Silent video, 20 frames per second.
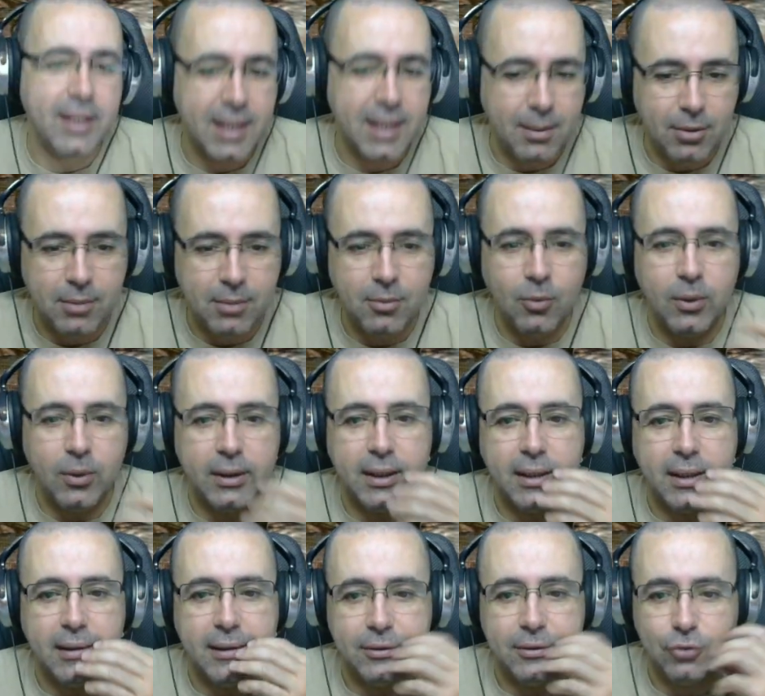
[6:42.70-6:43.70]
ya podemos guardar.
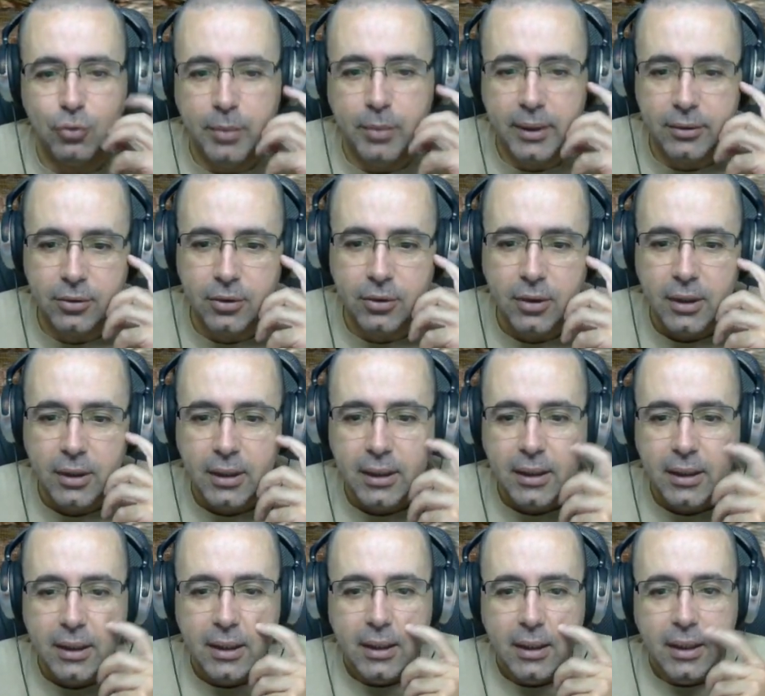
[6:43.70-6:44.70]
Estupendo.
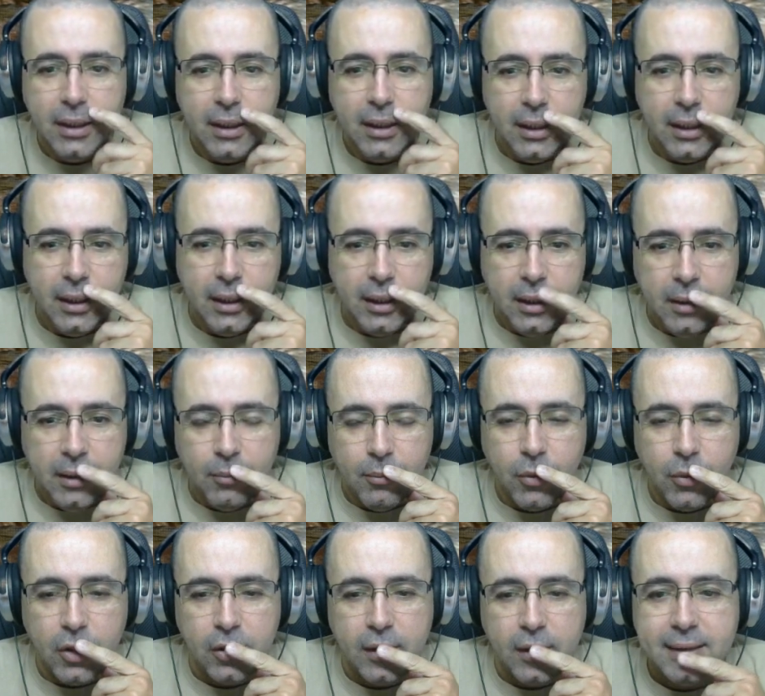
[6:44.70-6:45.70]

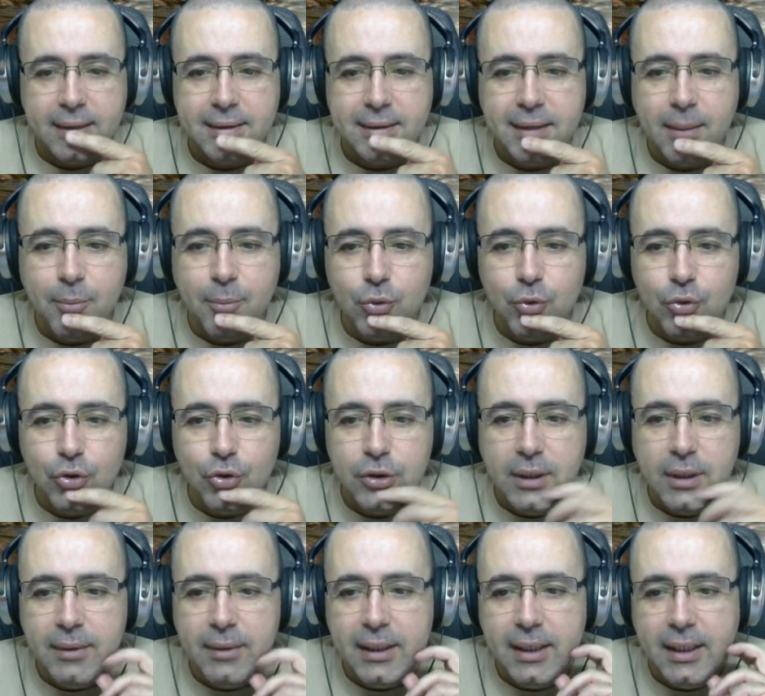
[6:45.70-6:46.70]
Bueno, gasta puntos de
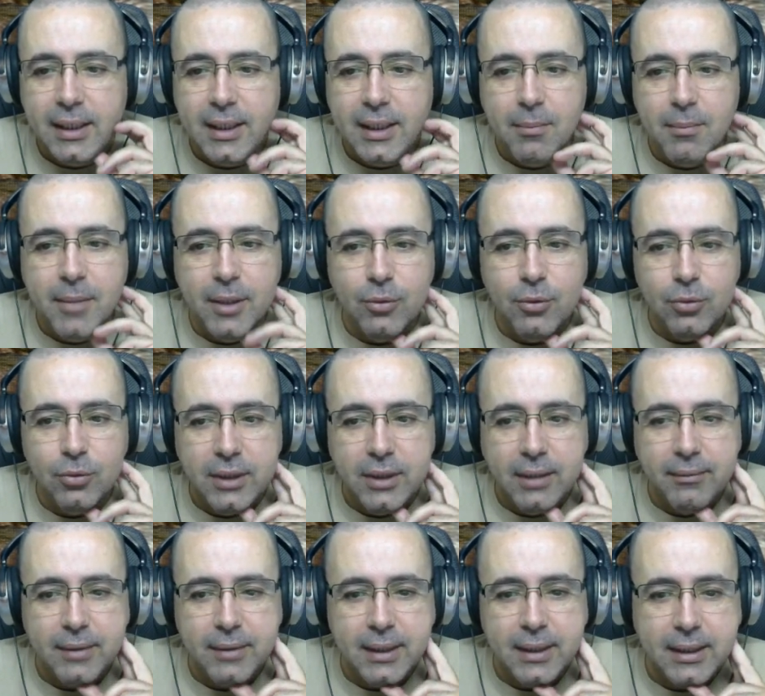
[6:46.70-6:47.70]
habilidad en el menú de
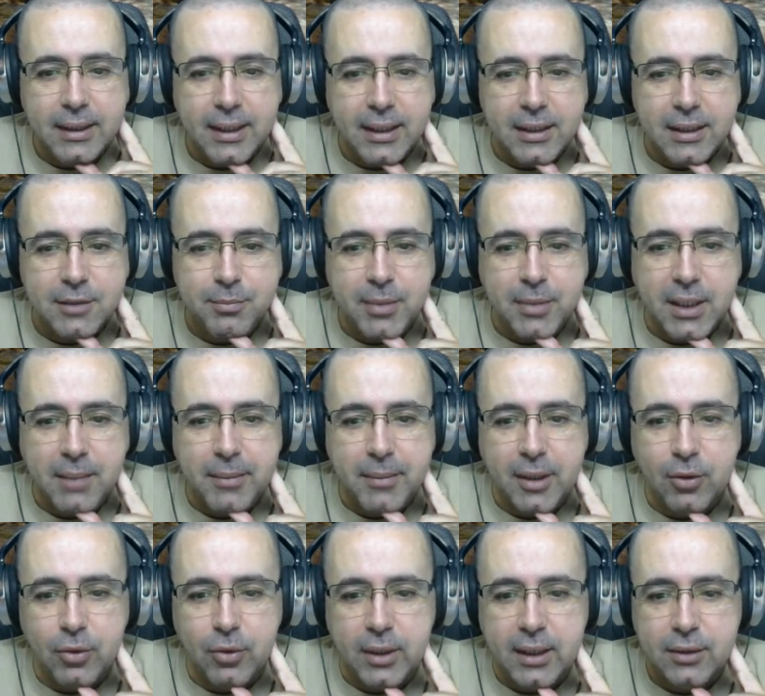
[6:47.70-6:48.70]
habilidades para
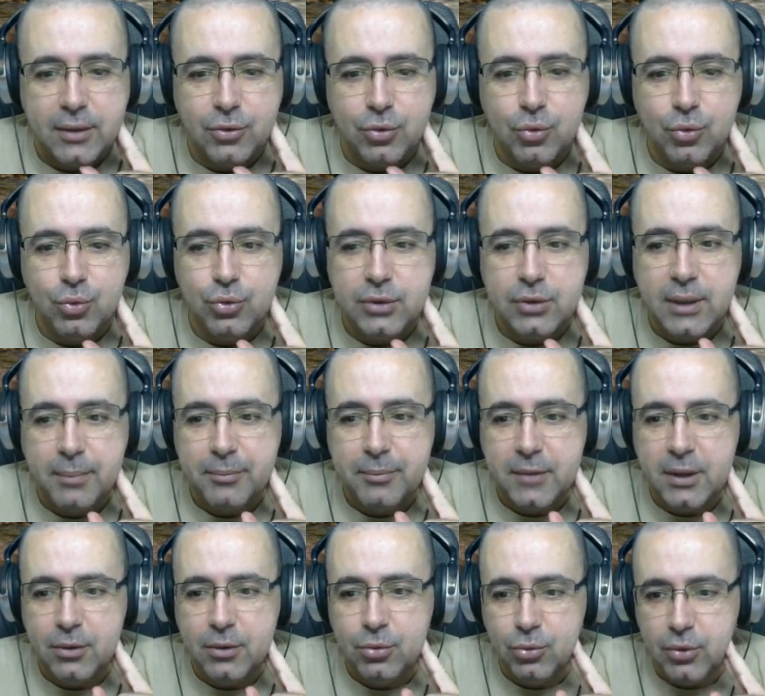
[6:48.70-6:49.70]
mejorar tus
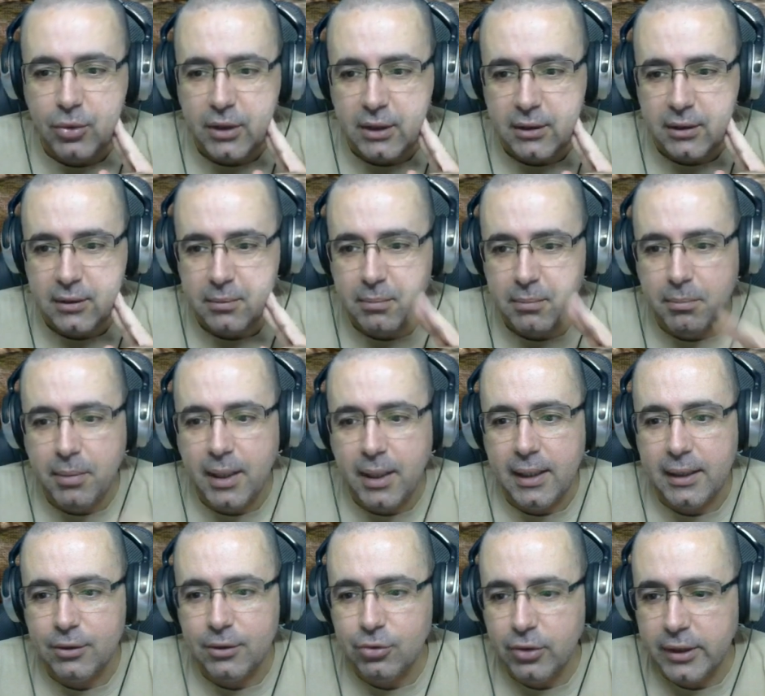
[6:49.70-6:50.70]
aptitudes.
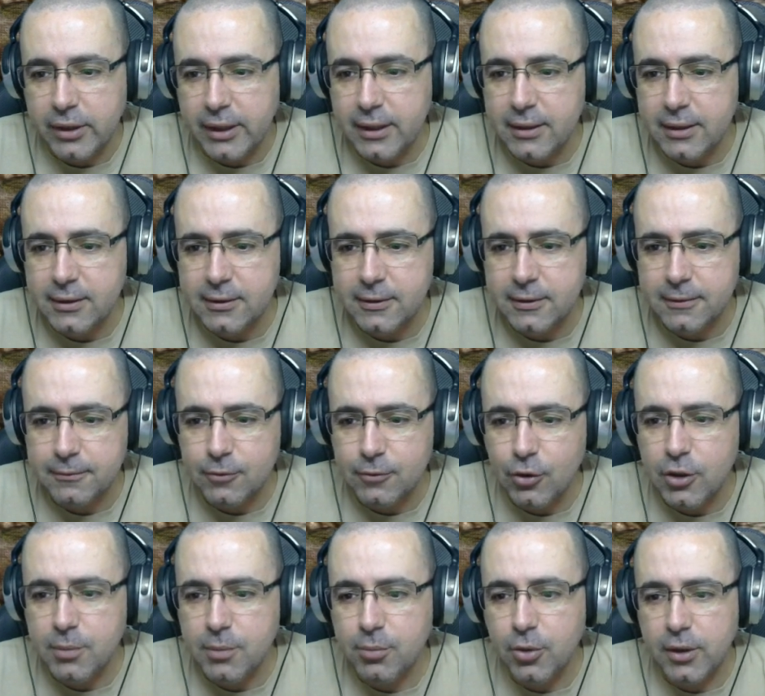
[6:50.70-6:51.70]
Vale, ¿esto que es? No
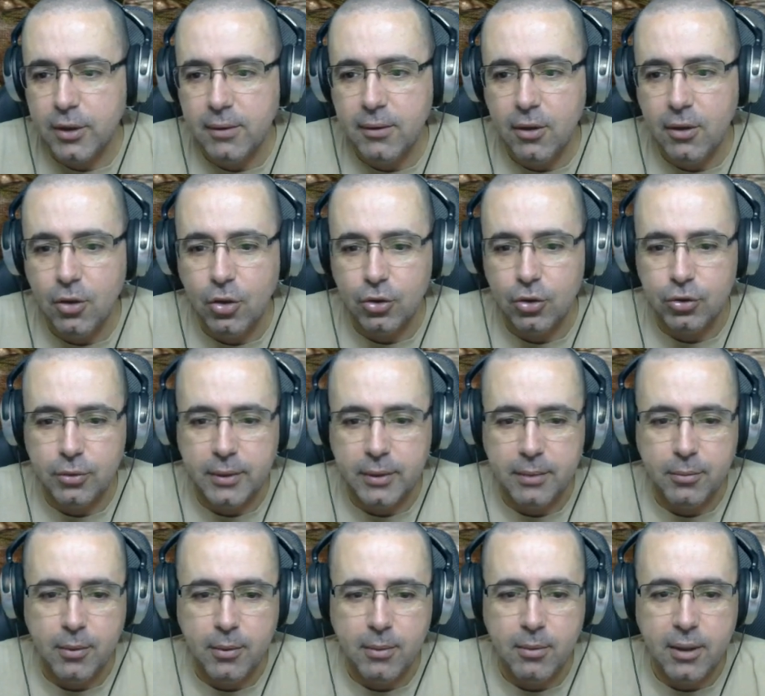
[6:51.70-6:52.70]
disponible lo otro. Bien,
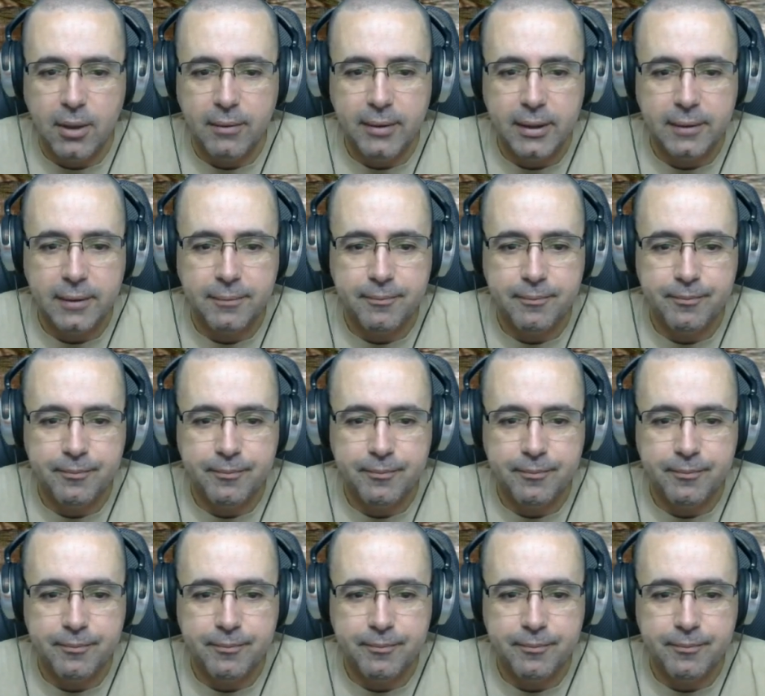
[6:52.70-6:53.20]
pues vamos a ver